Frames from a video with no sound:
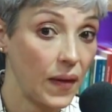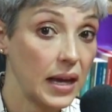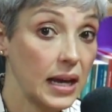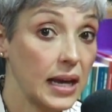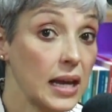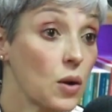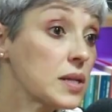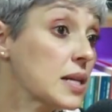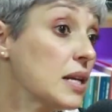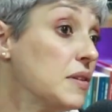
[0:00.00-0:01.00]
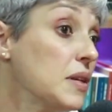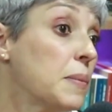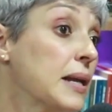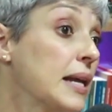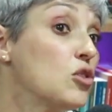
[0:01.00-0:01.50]
eu escrevia para
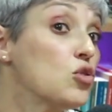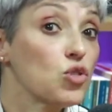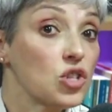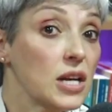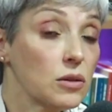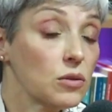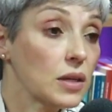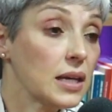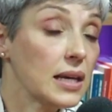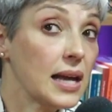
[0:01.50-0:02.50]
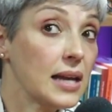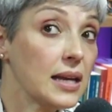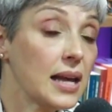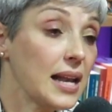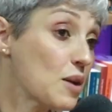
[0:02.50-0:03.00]
ele de um jeito que ele,
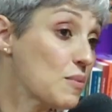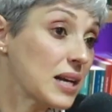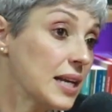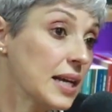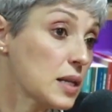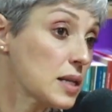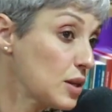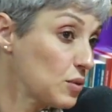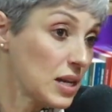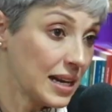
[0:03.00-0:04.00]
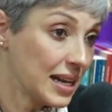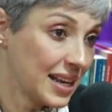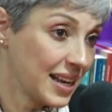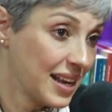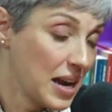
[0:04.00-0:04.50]
ele era uma criança, ele não ia ler,
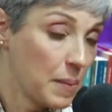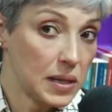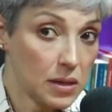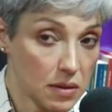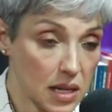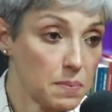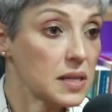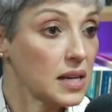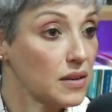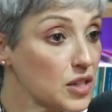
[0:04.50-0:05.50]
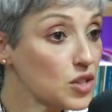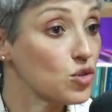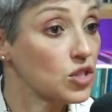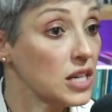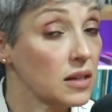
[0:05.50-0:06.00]
mas eu sempre escrevia de um
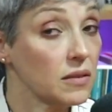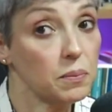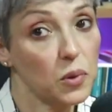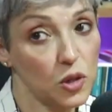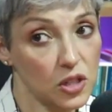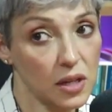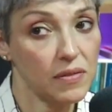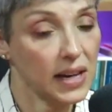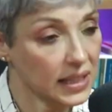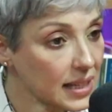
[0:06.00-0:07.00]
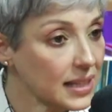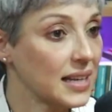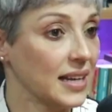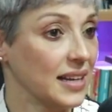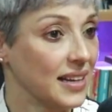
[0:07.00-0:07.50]
jeito que, poxa, ele vai
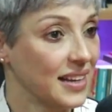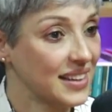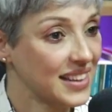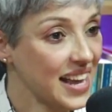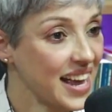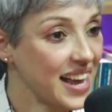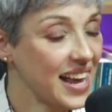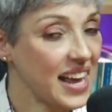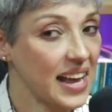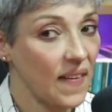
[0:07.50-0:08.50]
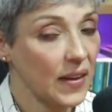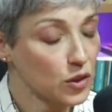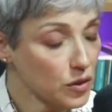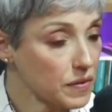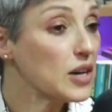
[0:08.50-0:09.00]
entender, né? É, eu estou
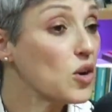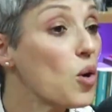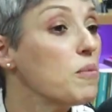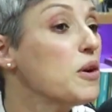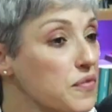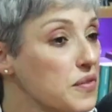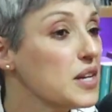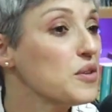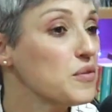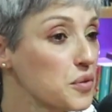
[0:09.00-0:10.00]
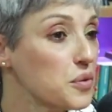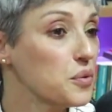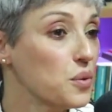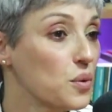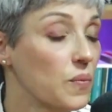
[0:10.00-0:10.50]
falando com meu filho no
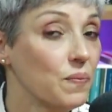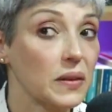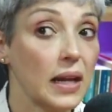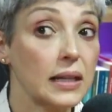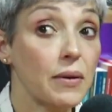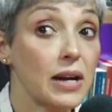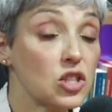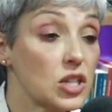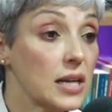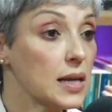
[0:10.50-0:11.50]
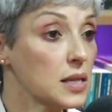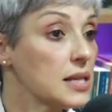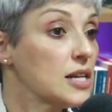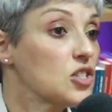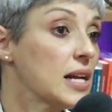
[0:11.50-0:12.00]
futuro. Então acho que esse
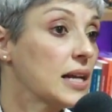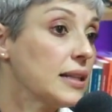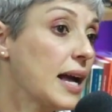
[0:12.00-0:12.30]
destinatário